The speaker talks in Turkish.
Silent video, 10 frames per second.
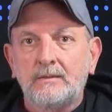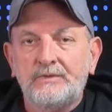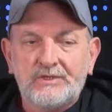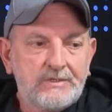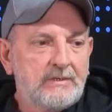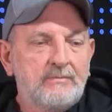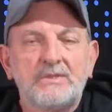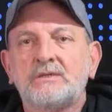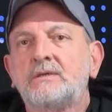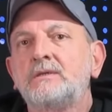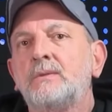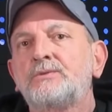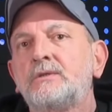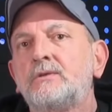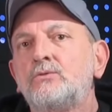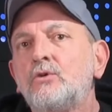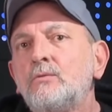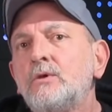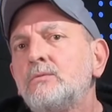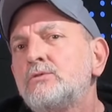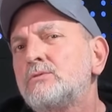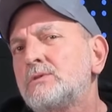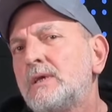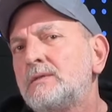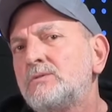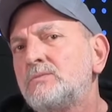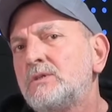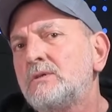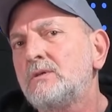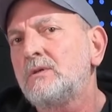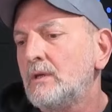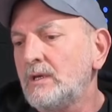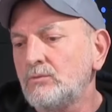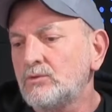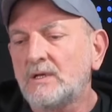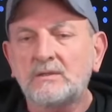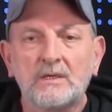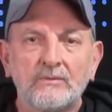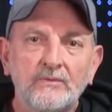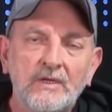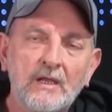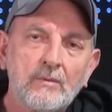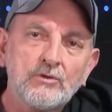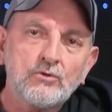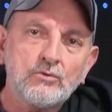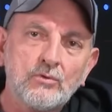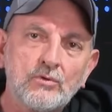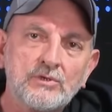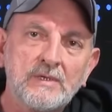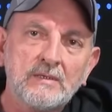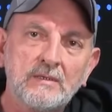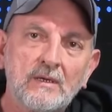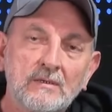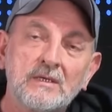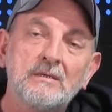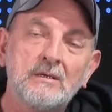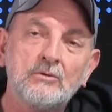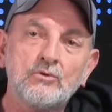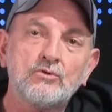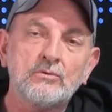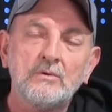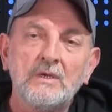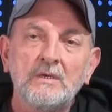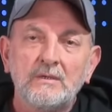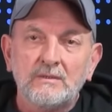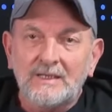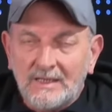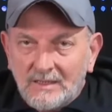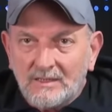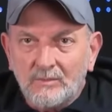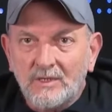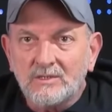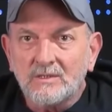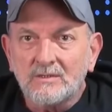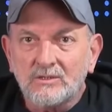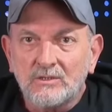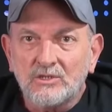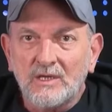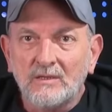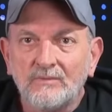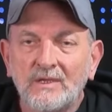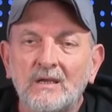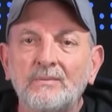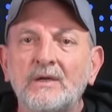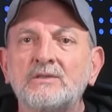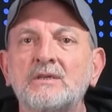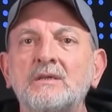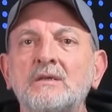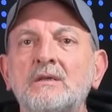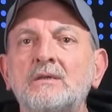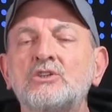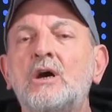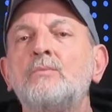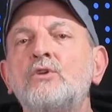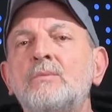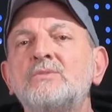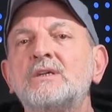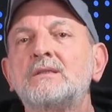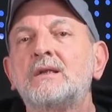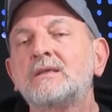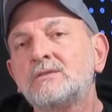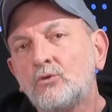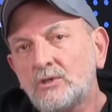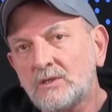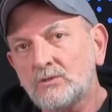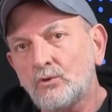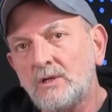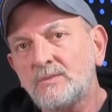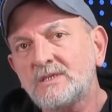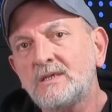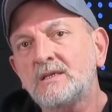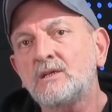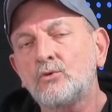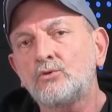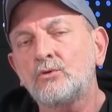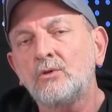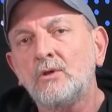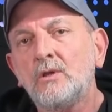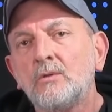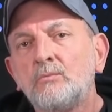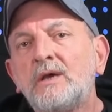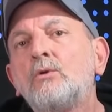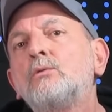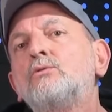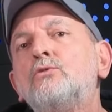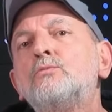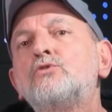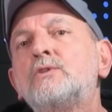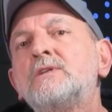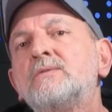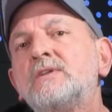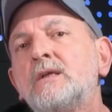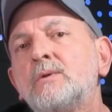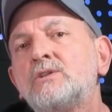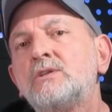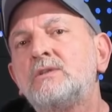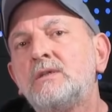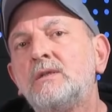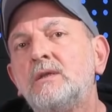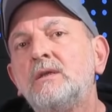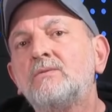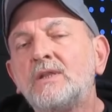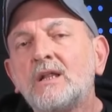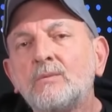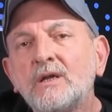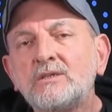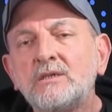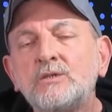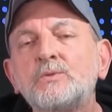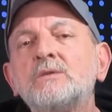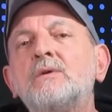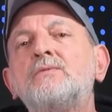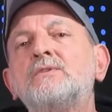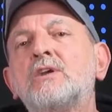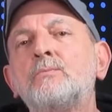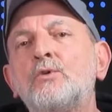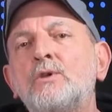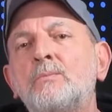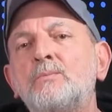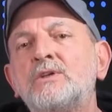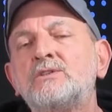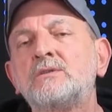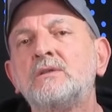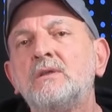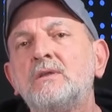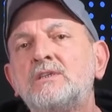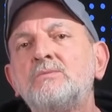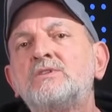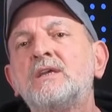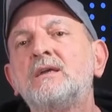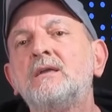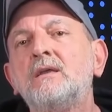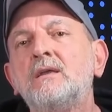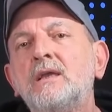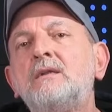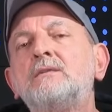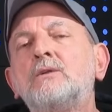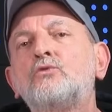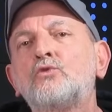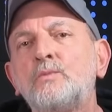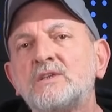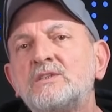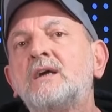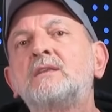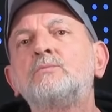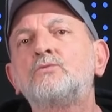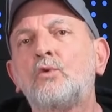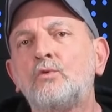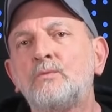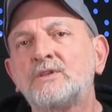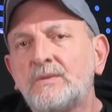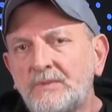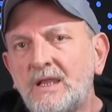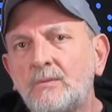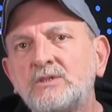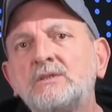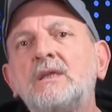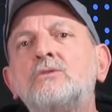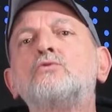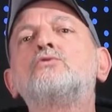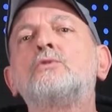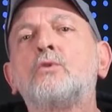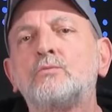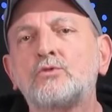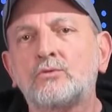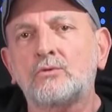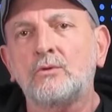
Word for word: Viska'nın Viska'nın yaptıklarını görmüyor musunuz? Yani şimdi en güzel tarafı Fenerbahçe şunu gösterdi. Sayın Ali Koç'un dile getirmeye çalıştığı şey Fenerbahçe'yi şampiyon yapacaklar. Aslında orada söylemesi gereken oydu. Ben olduğum sürece Fenerbahçe'yi değil. Fenerbahçe hiçbir zaman şampiyon yapmak için kimse elinden tutmaz, yardım dokunmaz. Hep Fenerbahçe kendi gücüyle olmuş.